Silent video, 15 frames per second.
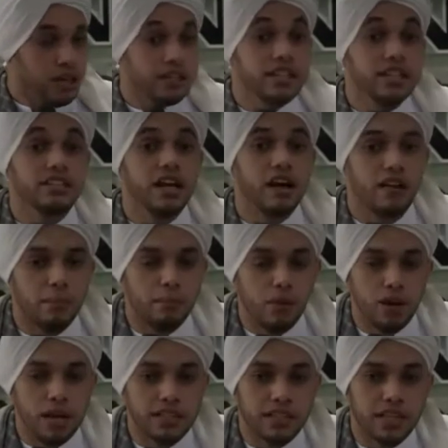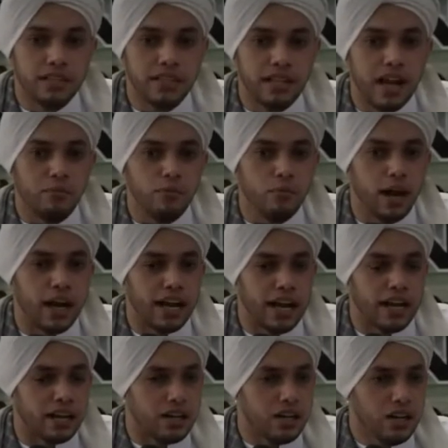dijawab oleh Sayyidina Abu
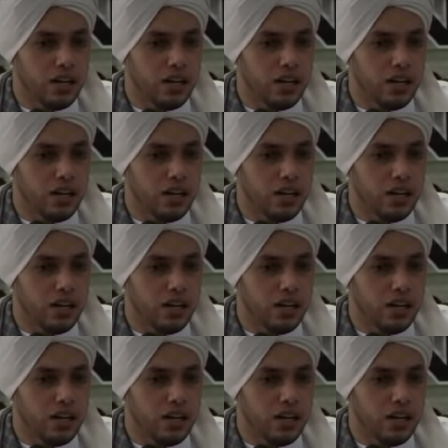Bakar